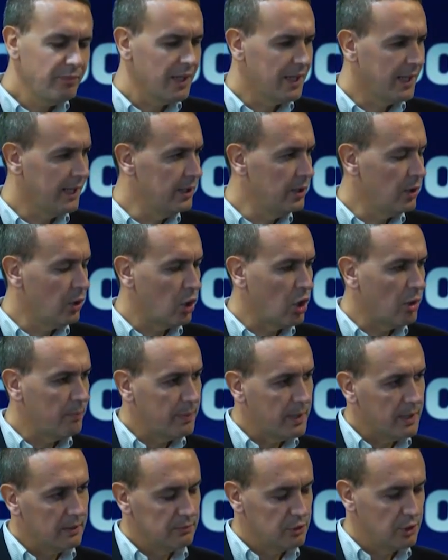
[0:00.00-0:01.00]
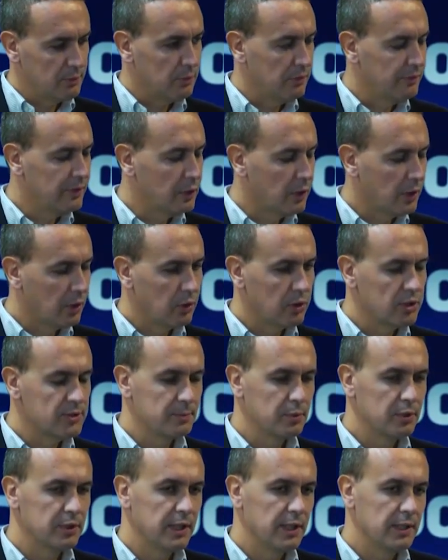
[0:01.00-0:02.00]
che in Europa diciamo, il valore
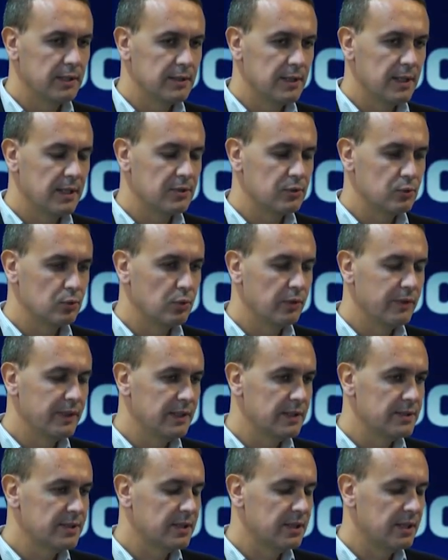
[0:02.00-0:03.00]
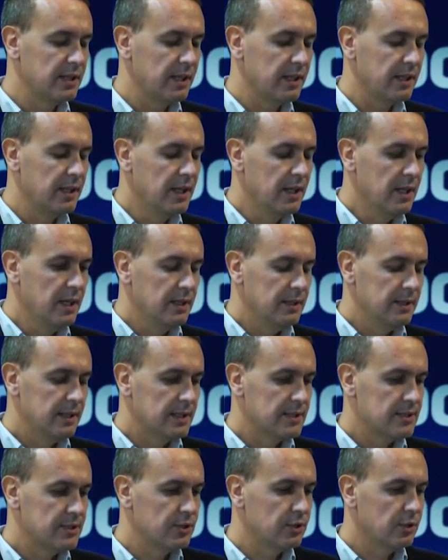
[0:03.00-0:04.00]
corrispondente sui 27
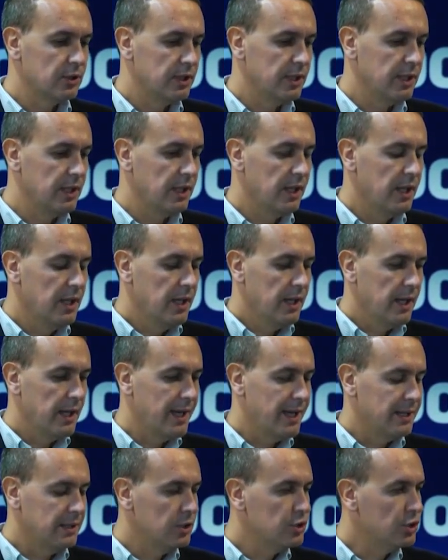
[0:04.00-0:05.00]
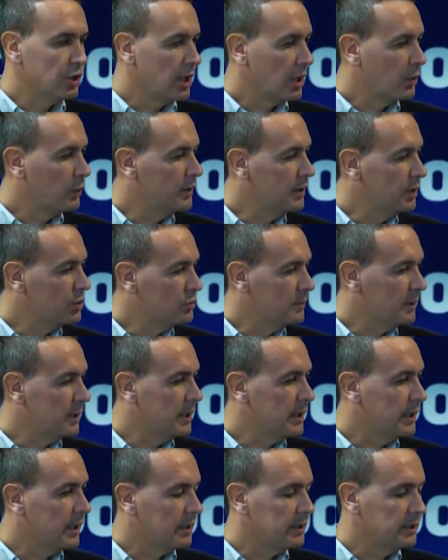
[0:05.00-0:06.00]
nazioni è di circa 15
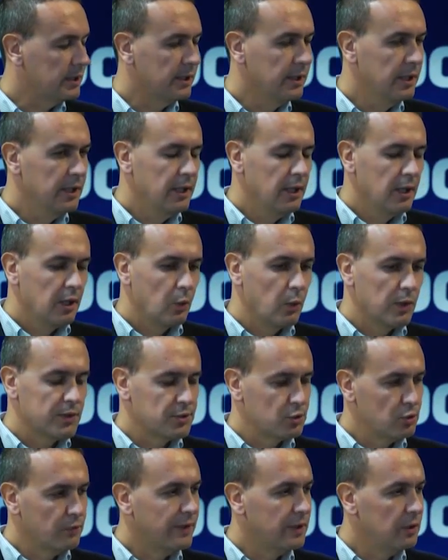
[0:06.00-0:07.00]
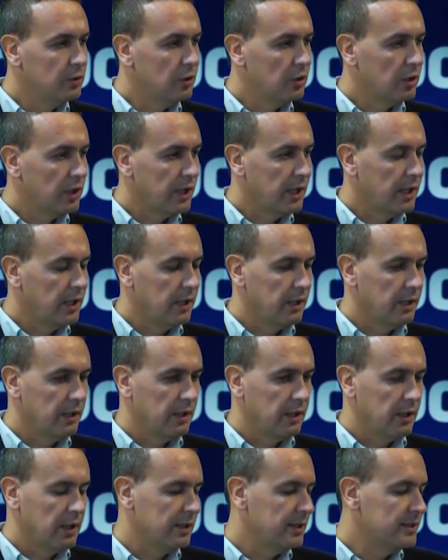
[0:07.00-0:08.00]
miliardi. Questo valore
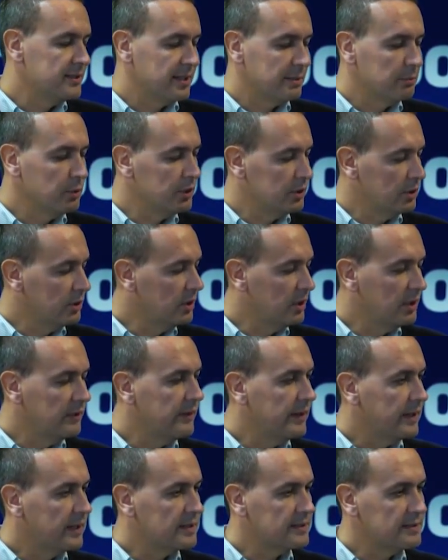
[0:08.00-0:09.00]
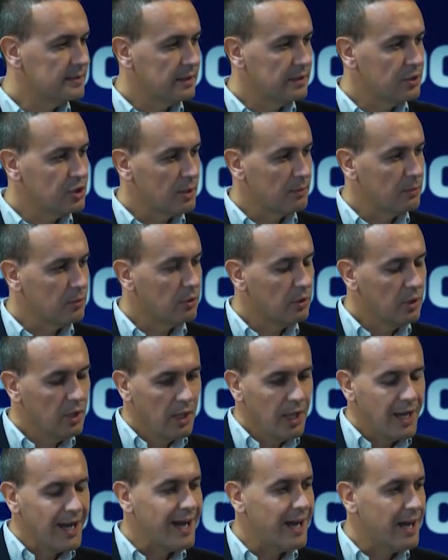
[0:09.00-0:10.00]
uh, è distribuito in diverse diciamo,
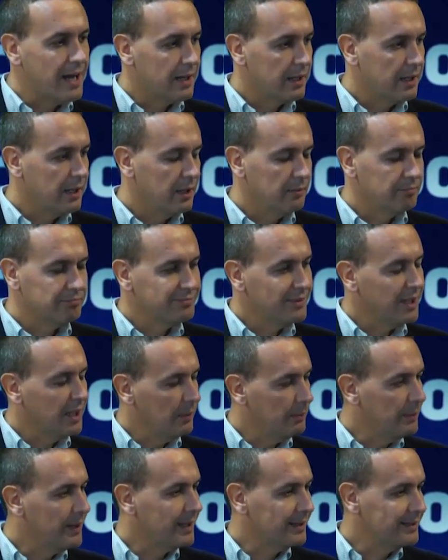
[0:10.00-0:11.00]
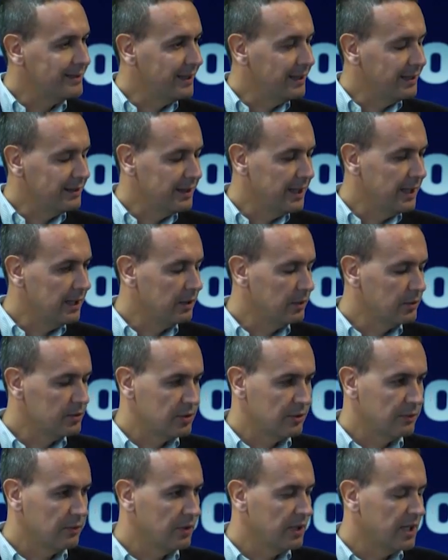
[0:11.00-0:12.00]
aree, dalla parte telco
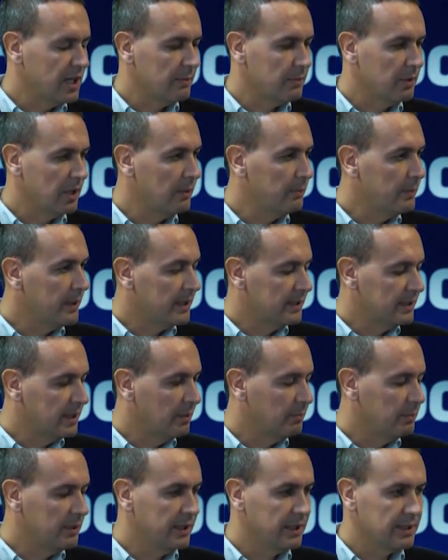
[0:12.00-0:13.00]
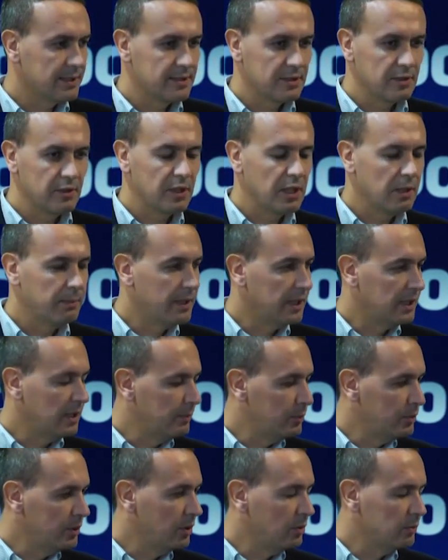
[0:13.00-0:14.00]
se vogliamo, alla parte di applicazione, alla parte
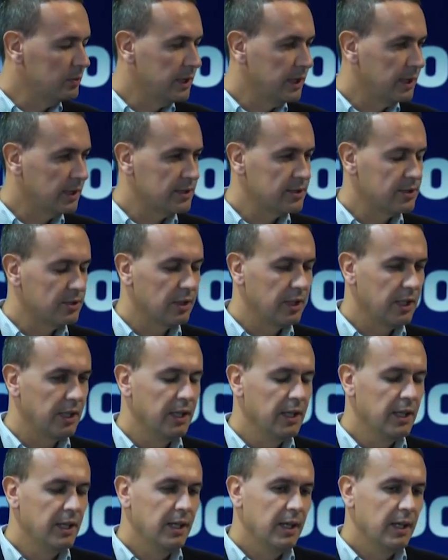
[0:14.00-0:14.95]
più di comunicazione